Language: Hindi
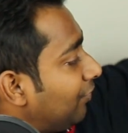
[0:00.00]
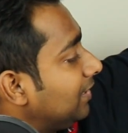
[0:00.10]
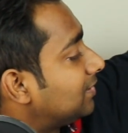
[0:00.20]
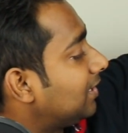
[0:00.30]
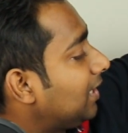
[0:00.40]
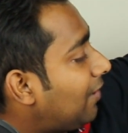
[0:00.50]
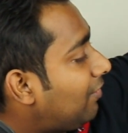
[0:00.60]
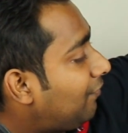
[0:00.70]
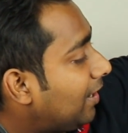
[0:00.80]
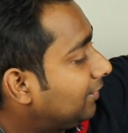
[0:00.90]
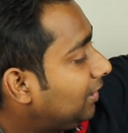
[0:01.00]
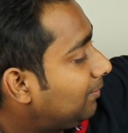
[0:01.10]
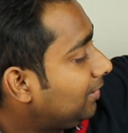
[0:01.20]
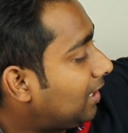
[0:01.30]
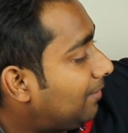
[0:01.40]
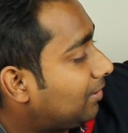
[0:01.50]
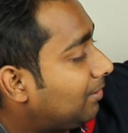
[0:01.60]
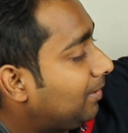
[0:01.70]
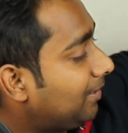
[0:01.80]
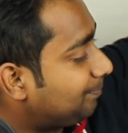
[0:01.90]
और फिर इसके अलावा फाइनली भाई यहाँ
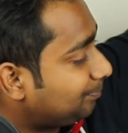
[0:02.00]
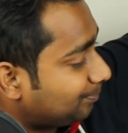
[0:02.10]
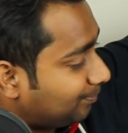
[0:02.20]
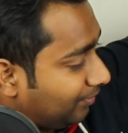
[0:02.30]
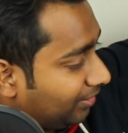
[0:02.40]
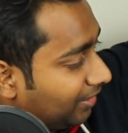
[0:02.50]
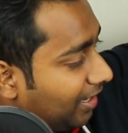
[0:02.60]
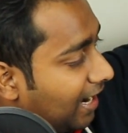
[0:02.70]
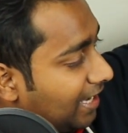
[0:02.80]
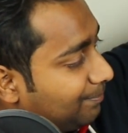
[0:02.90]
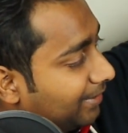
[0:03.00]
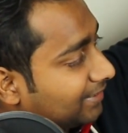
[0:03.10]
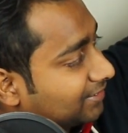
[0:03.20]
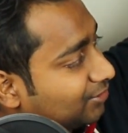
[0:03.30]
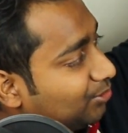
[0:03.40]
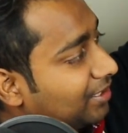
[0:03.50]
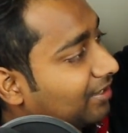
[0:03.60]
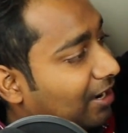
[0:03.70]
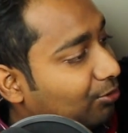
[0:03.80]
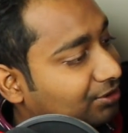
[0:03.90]
पर हमें हाइपर एक्स का जो ये
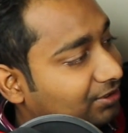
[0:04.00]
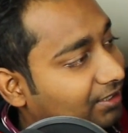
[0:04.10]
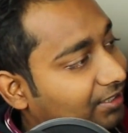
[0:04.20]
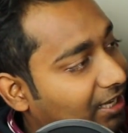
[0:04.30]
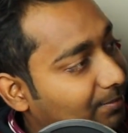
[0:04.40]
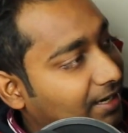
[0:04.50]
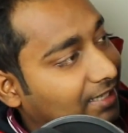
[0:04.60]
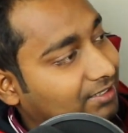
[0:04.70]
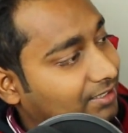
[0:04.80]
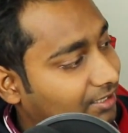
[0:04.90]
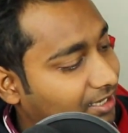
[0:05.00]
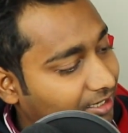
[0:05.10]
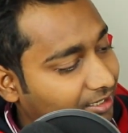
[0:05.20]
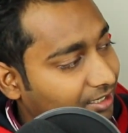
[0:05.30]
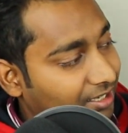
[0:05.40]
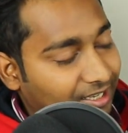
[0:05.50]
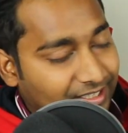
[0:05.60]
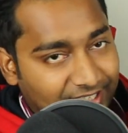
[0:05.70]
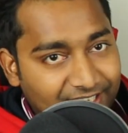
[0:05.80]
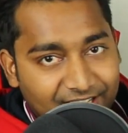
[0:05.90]
क्लाउड स्टिंगर गेमिंग हेडसेट है ना
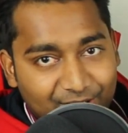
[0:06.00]
ये